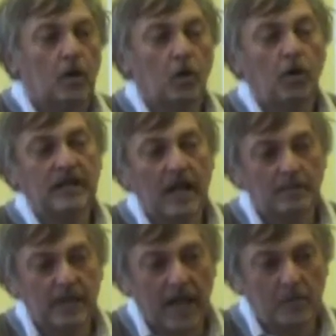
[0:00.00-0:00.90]
Cosa
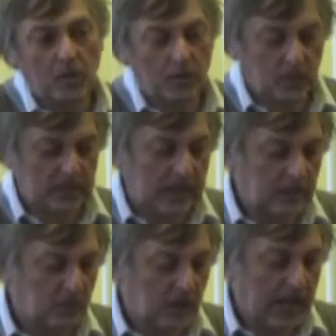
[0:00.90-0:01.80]
abbiamo
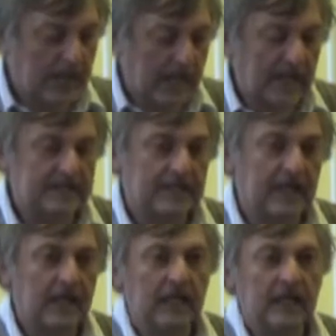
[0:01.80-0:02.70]
portato a
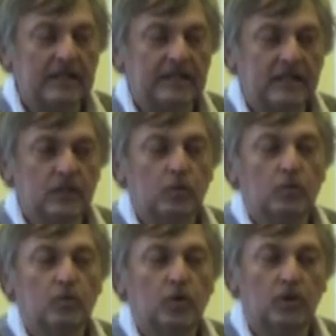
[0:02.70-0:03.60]
casa? Eh, si è
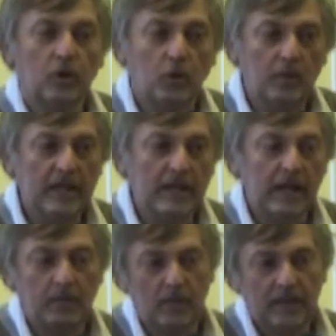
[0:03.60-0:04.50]
discusso di com'era
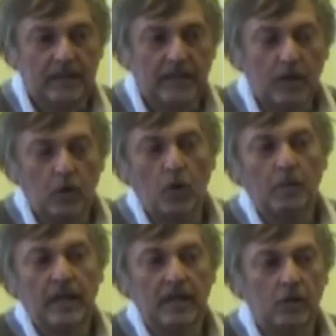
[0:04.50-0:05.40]
la politica
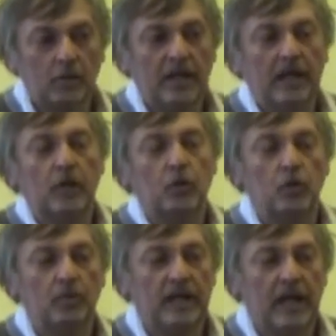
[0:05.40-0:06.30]
economica, di com'era
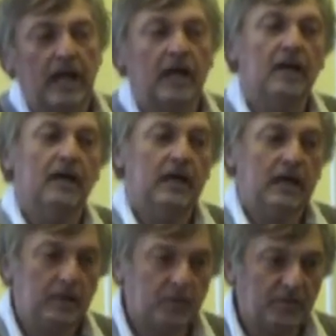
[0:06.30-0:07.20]
l'economia
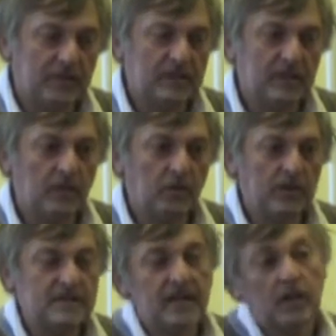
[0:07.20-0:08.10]
in provincia di
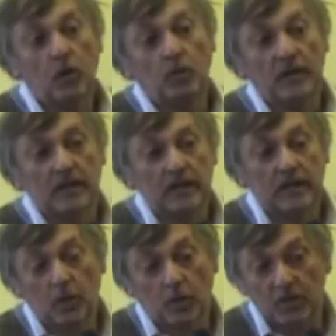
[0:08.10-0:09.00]
Gorizia e come,
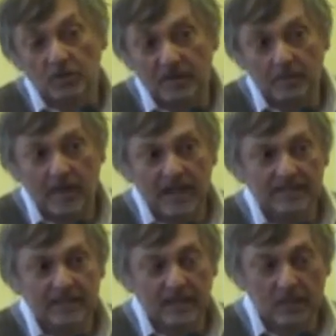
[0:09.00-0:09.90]
di come dovrebbe
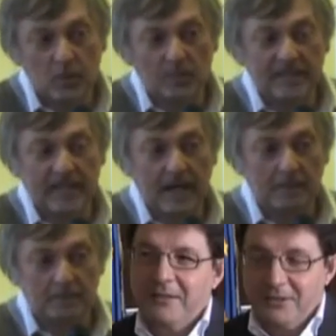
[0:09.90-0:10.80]
essere, di come sarà.
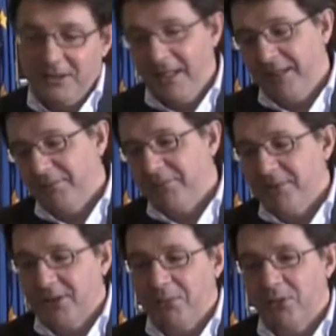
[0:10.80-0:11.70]
Sì,
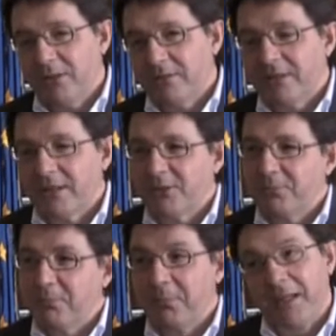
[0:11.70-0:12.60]
diciamo che
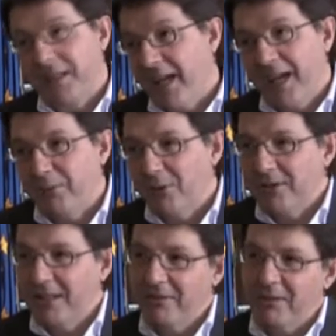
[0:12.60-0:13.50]
speriamo
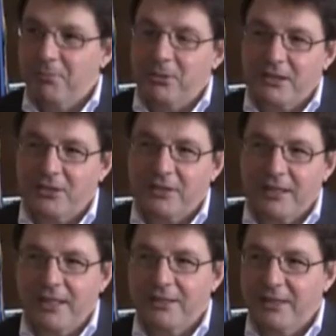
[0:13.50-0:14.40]
di aver portato a
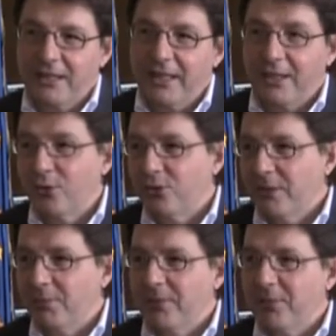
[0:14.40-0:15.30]
casa la
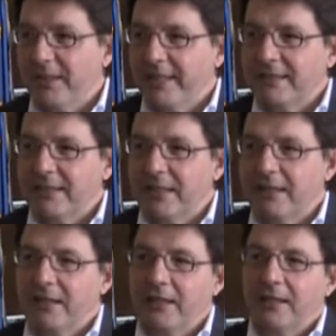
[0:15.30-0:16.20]

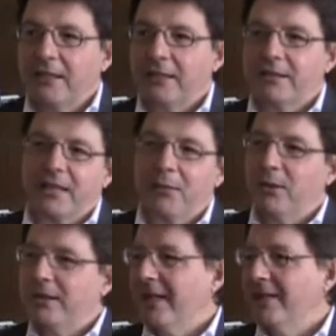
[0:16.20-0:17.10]
consapevolezza che stiamo
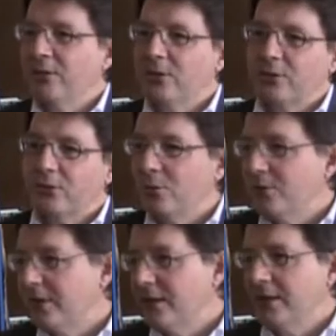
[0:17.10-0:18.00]
andando
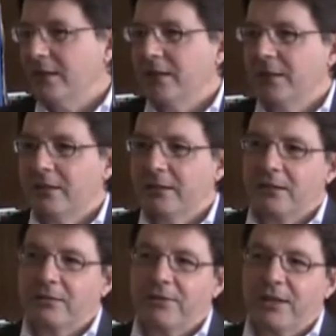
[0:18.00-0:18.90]

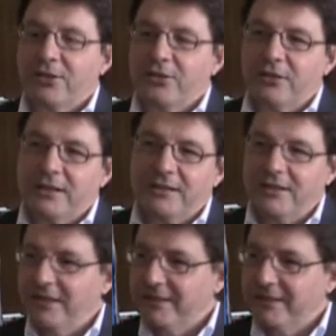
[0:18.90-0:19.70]
tutti verso la stessa